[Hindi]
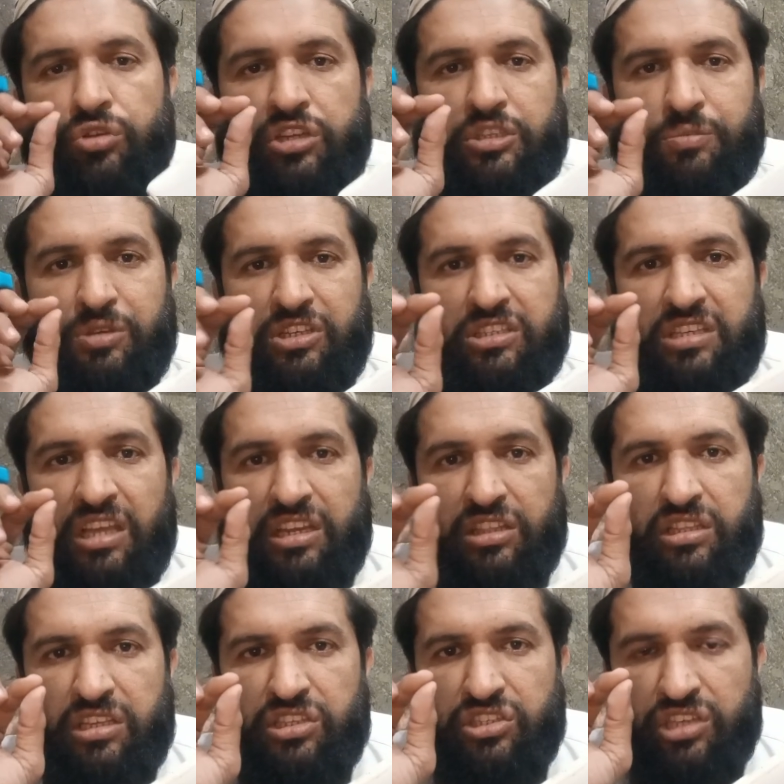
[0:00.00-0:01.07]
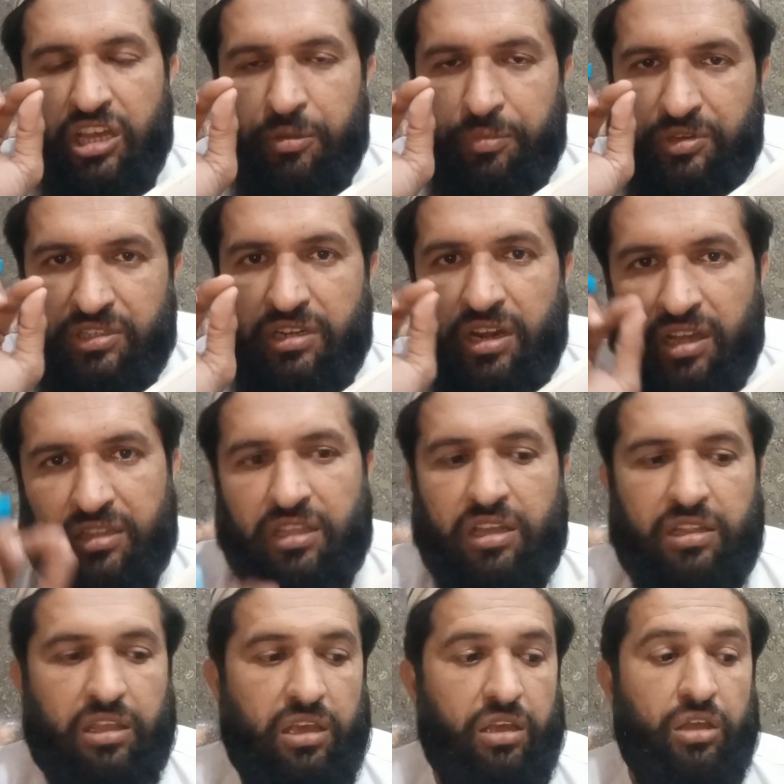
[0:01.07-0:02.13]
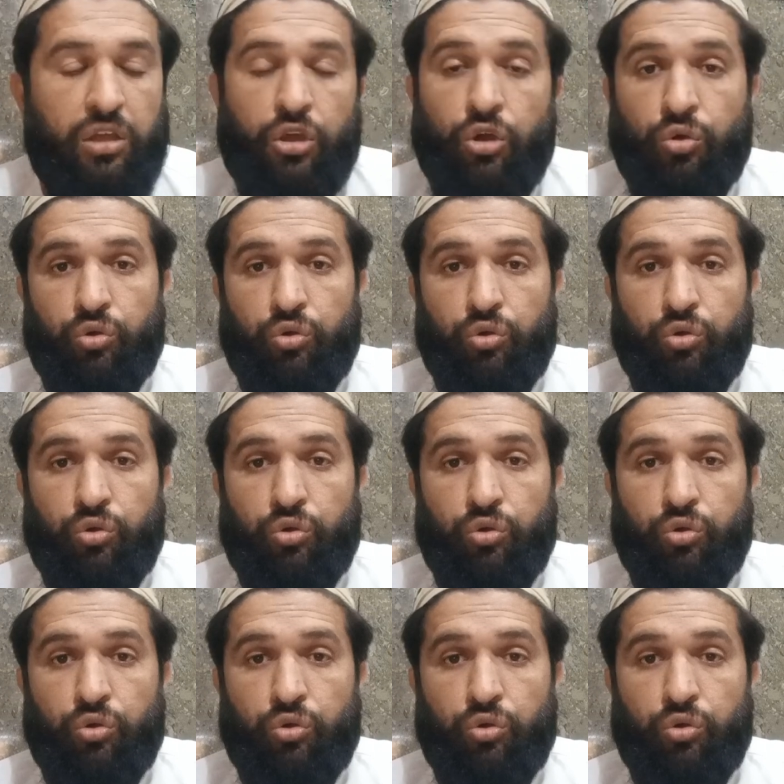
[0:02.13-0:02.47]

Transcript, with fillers: उन्नीस बीस यानी तीन चार परसेंट आता आता है